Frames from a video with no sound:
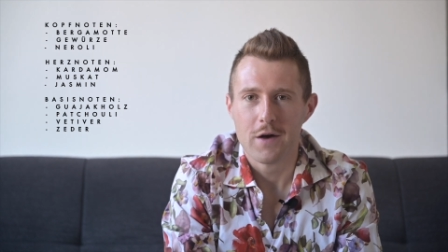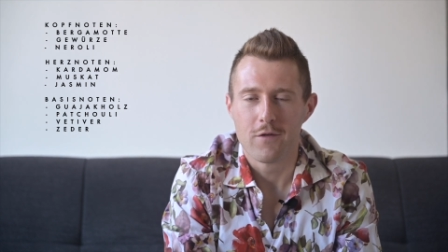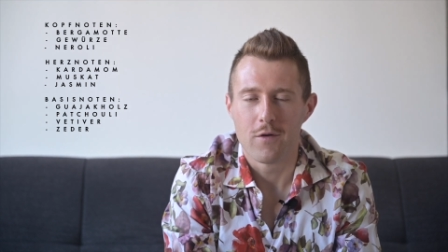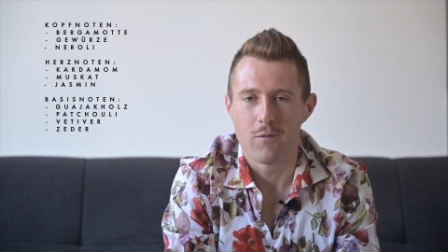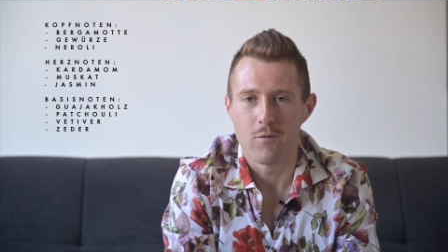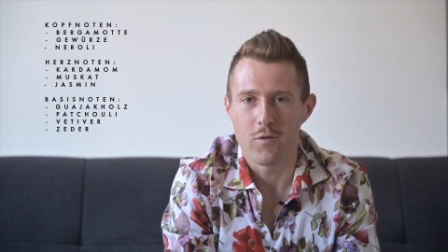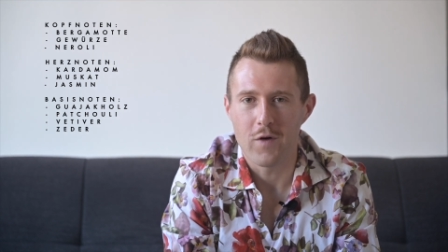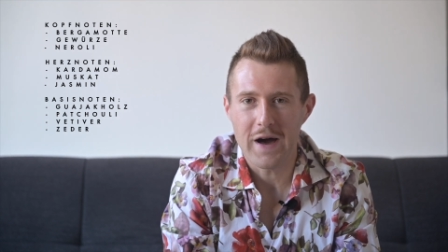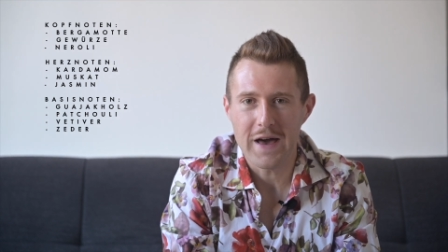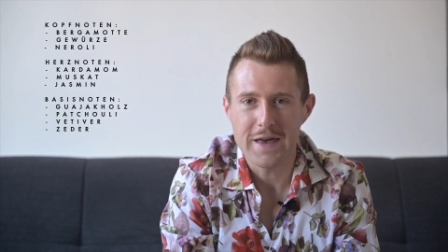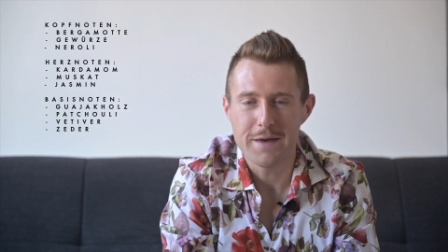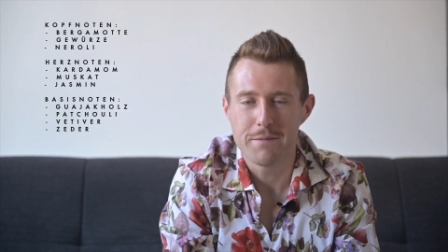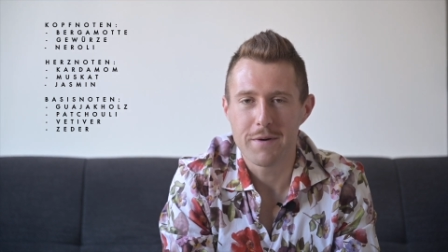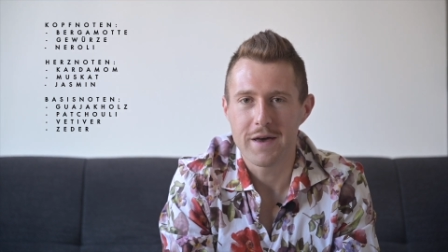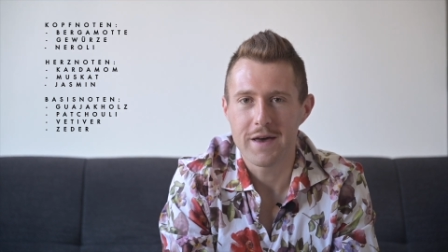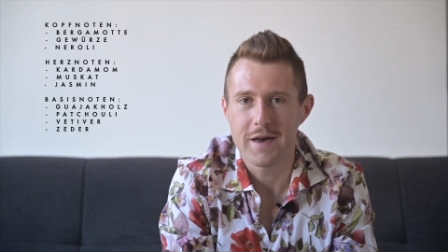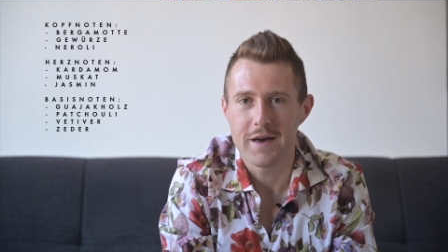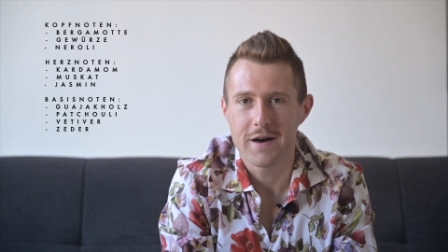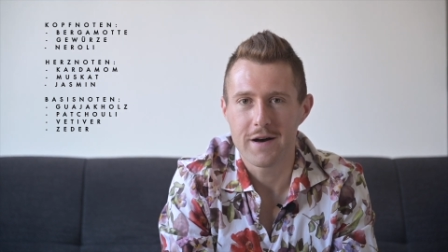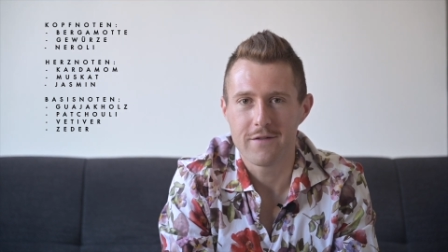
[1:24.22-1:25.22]
vom Vibe
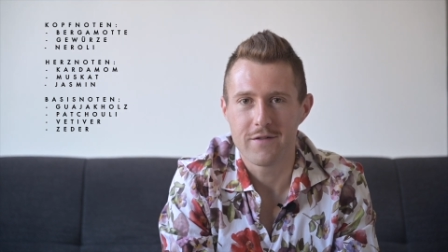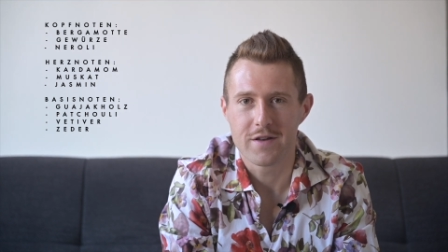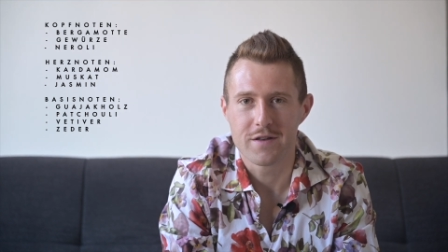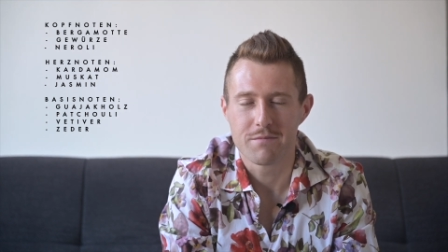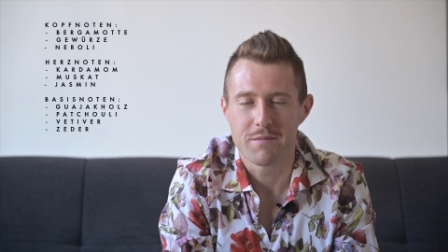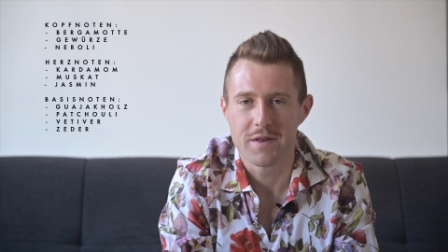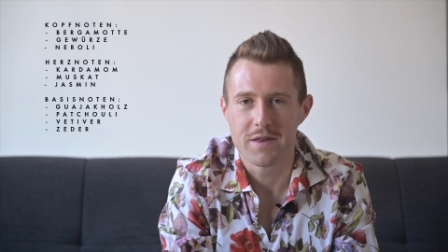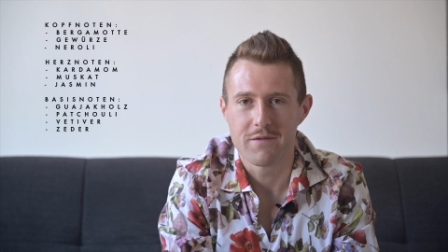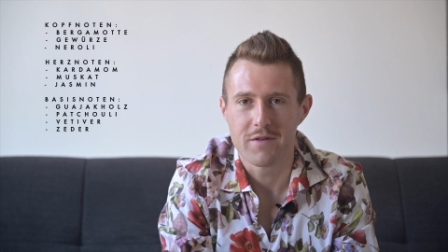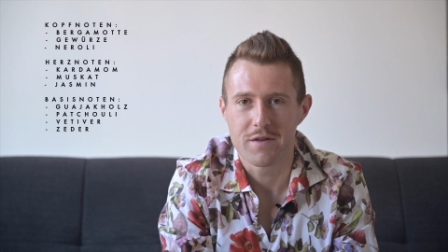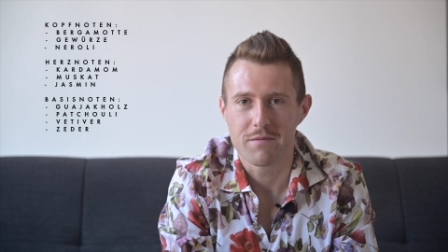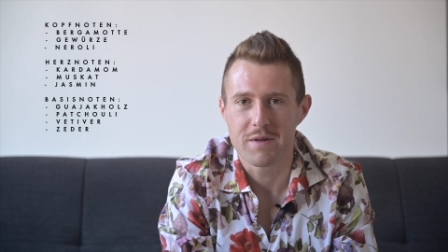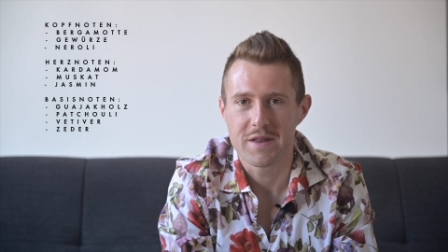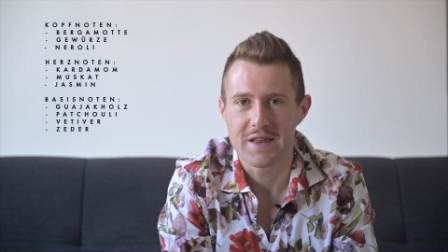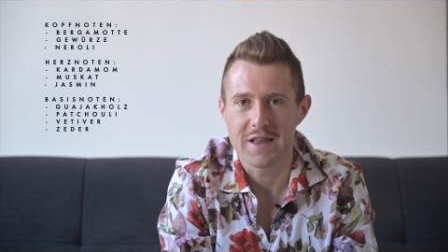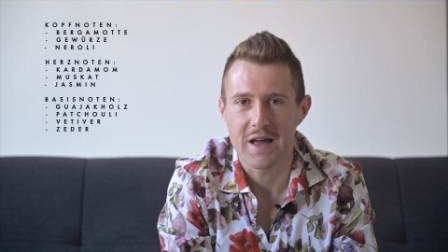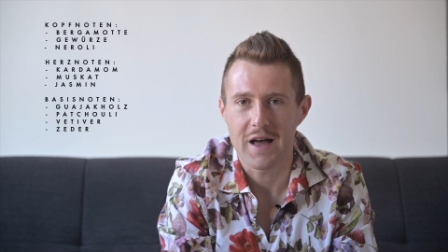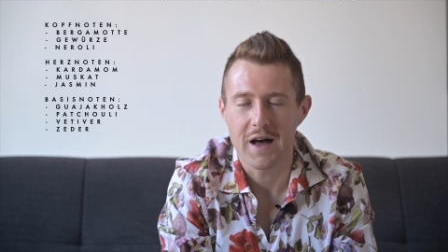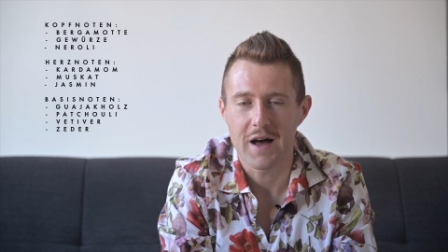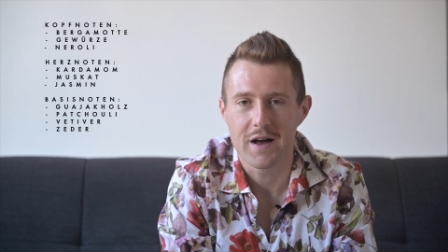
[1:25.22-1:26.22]
her, was man, was man
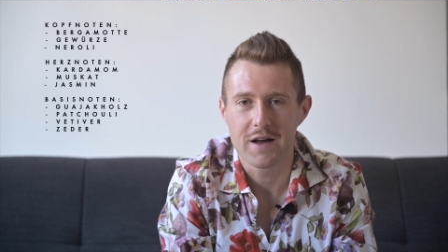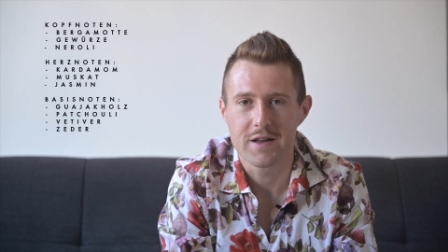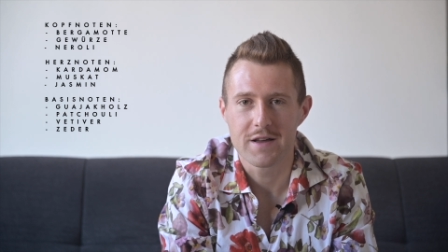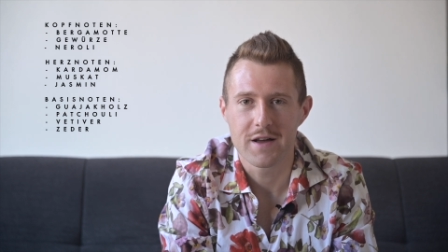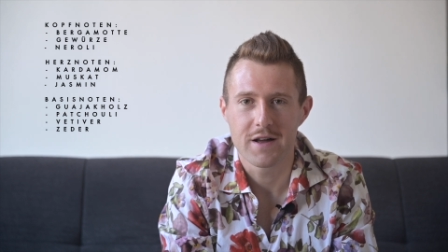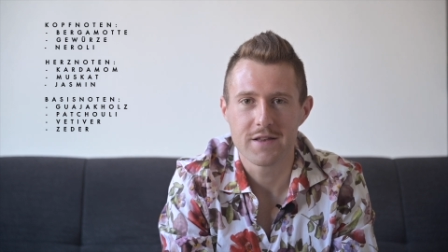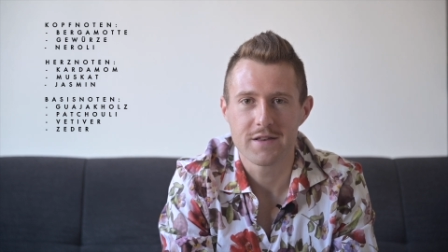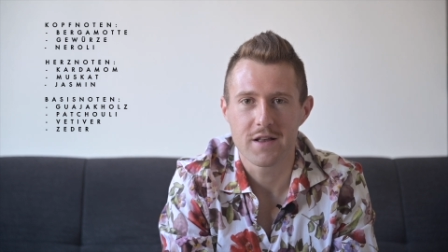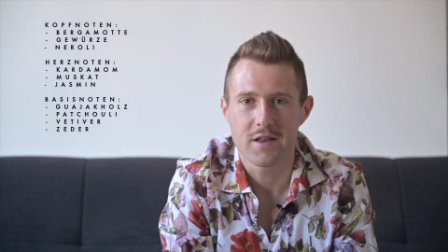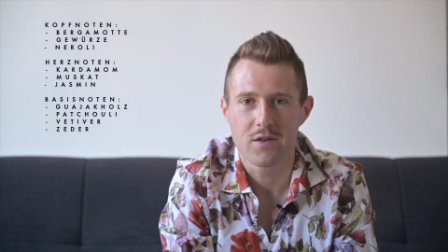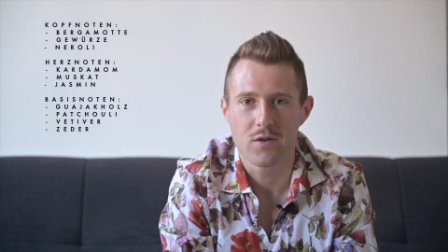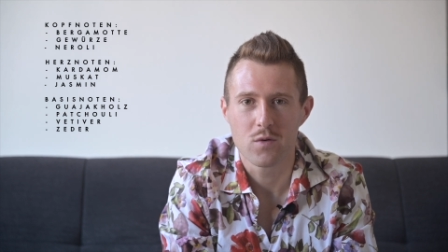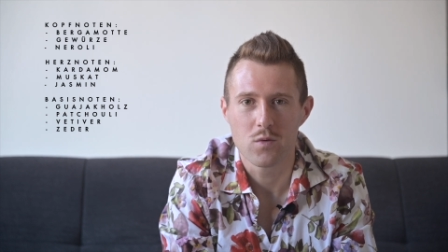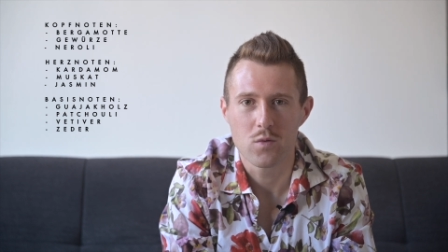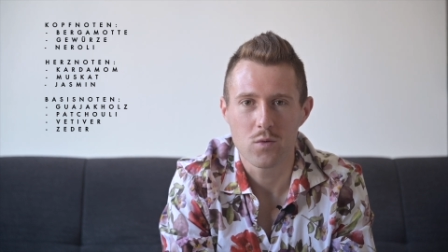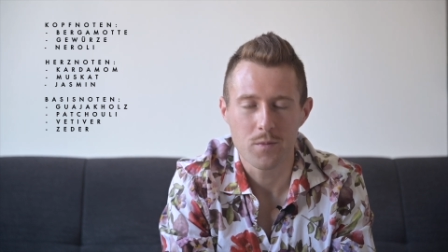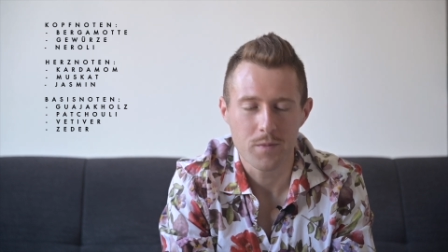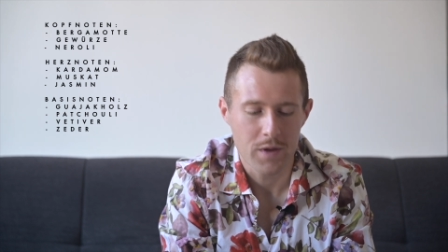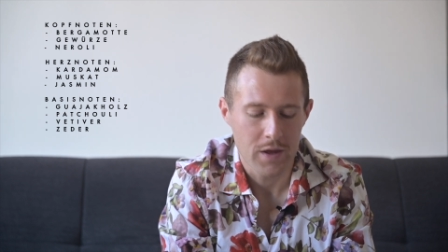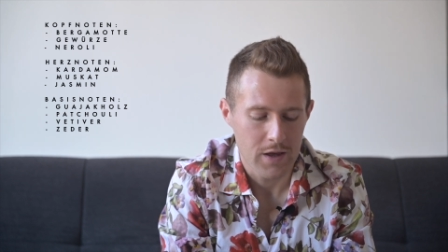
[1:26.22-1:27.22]
tragen kann
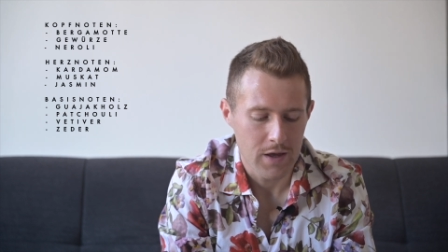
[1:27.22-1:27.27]
dazu.